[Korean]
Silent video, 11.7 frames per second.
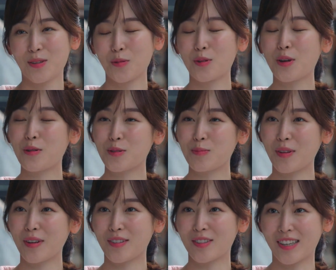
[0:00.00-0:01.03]
요리하고
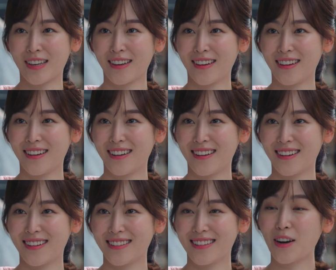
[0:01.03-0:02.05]
싶다더니
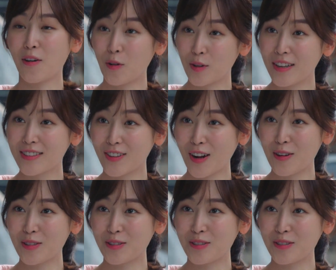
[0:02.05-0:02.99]
네가 원하는 걸 하고